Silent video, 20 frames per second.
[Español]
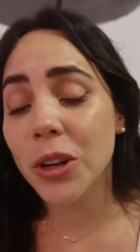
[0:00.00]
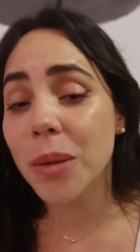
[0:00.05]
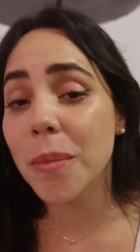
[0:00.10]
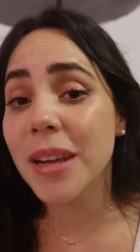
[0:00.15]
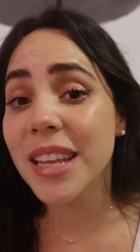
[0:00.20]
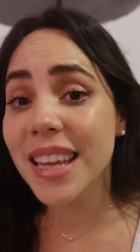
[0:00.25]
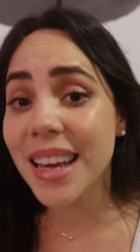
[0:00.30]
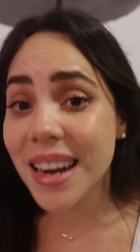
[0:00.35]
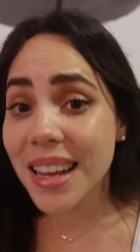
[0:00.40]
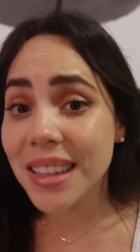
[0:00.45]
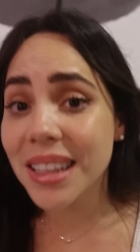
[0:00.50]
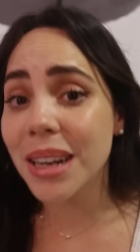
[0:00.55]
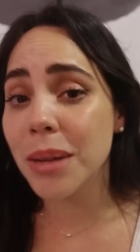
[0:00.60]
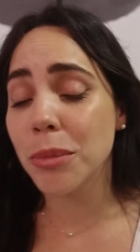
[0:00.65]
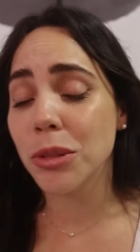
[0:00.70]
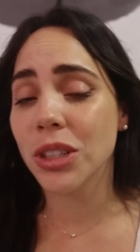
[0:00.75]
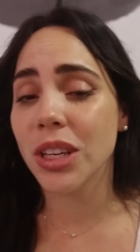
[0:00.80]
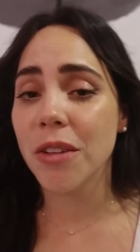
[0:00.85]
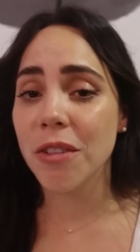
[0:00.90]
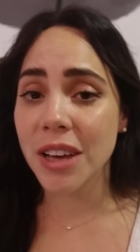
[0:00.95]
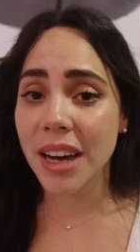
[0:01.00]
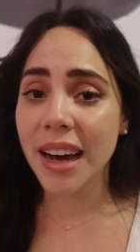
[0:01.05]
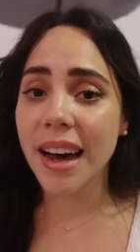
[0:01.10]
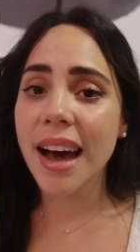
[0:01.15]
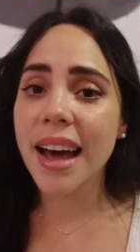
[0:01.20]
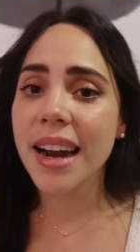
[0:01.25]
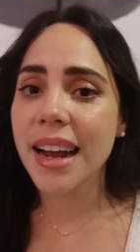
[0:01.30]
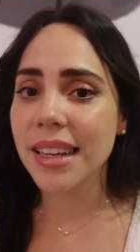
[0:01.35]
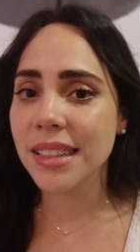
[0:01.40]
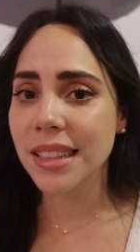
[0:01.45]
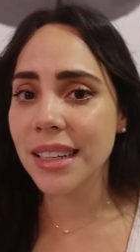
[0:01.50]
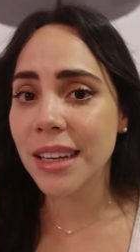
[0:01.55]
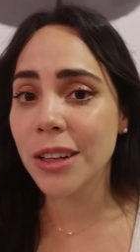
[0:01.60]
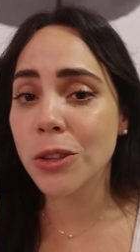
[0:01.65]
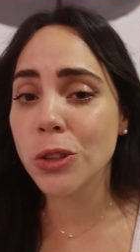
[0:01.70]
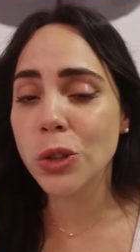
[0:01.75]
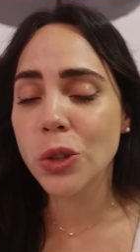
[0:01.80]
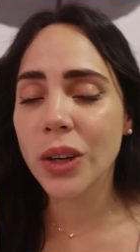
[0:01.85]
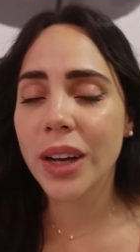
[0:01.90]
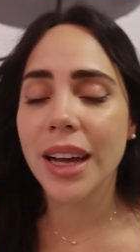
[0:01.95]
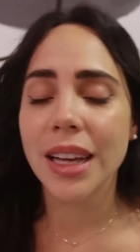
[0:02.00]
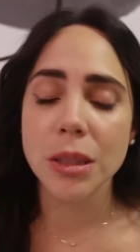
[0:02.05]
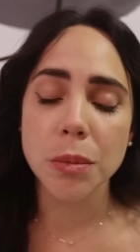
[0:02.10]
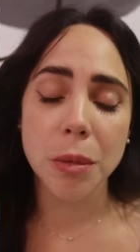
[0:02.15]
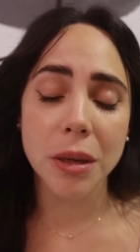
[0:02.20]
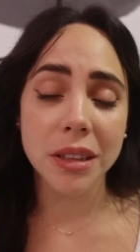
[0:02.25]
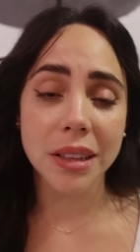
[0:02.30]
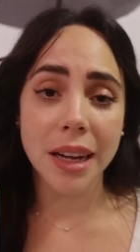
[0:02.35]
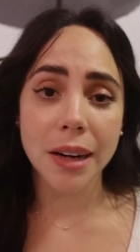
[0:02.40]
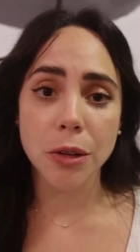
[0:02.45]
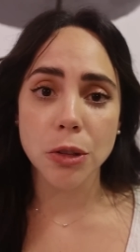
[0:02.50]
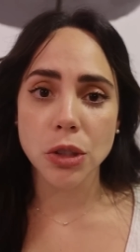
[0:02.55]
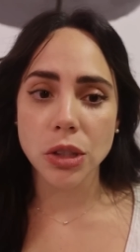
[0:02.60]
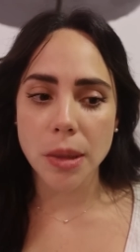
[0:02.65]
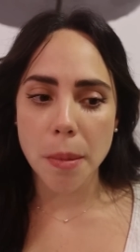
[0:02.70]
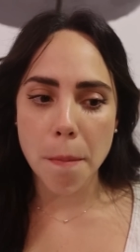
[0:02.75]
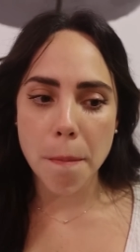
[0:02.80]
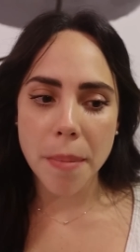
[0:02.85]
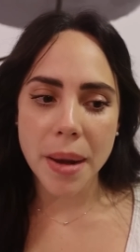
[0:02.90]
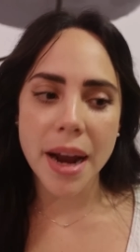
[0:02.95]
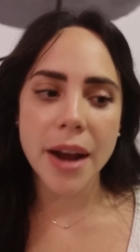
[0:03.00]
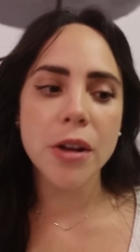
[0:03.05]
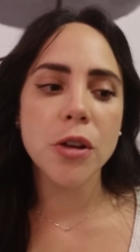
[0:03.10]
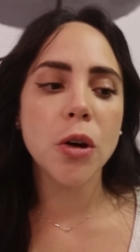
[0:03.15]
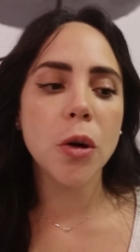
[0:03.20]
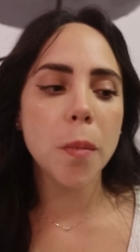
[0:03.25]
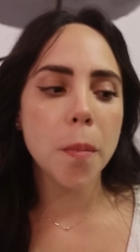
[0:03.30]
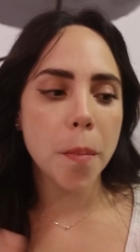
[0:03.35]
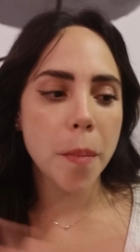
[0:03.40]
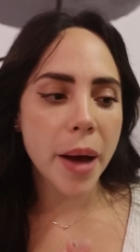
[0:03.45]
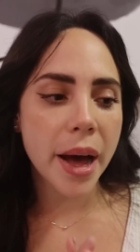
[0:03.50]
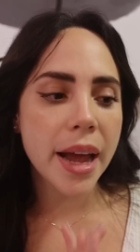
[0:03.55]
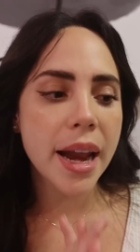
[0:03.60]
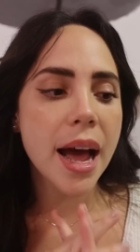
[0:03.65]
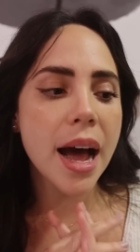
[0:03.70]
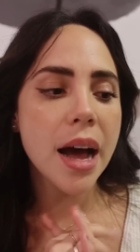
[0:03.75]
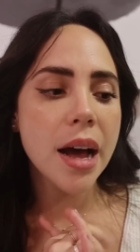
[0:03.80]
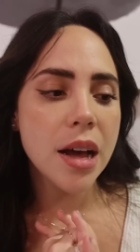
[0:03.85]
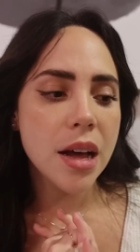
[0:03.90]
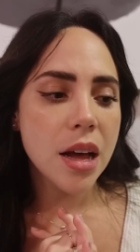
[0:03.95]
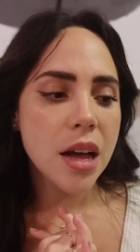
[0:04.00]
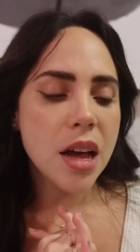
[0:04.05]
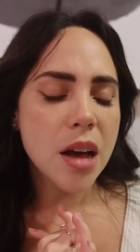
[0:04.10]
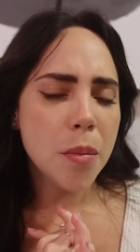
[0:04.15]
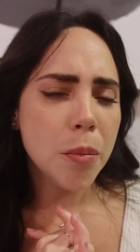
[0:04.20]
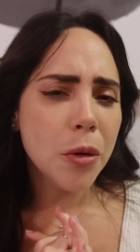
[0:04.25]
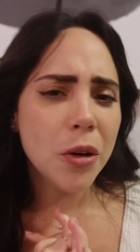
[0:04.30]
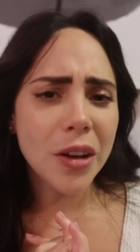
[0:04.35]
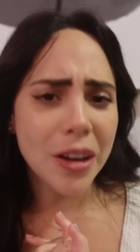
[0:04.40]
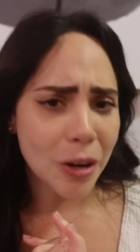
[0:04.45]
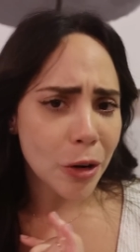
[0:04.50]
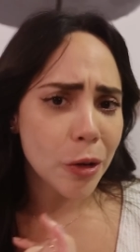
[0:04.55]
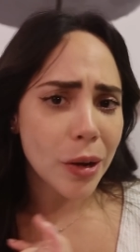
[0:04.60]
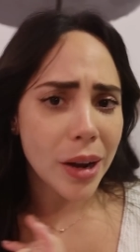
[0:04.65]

porque mañana tenemos que viajar así que nos toca despertarnos temprano para poder